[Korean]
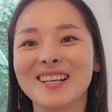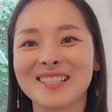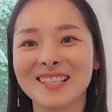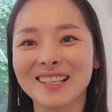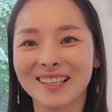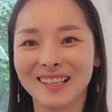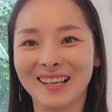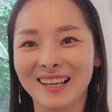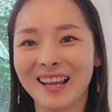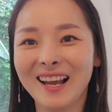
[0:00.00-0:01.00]
여기까지 네,
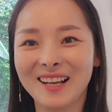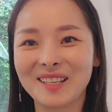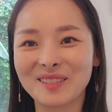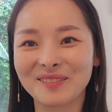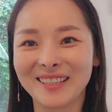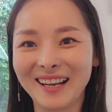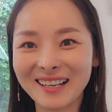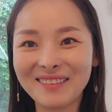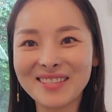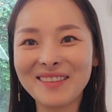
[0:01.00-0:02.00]
하겠습니다.
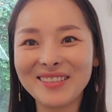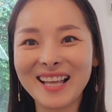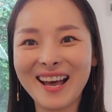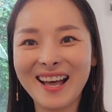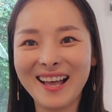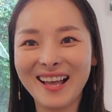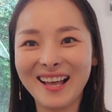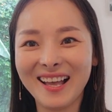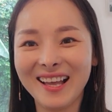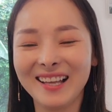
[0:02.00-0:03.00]

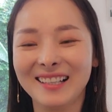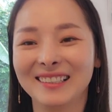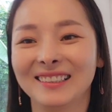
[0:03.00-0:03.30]
감사합니다.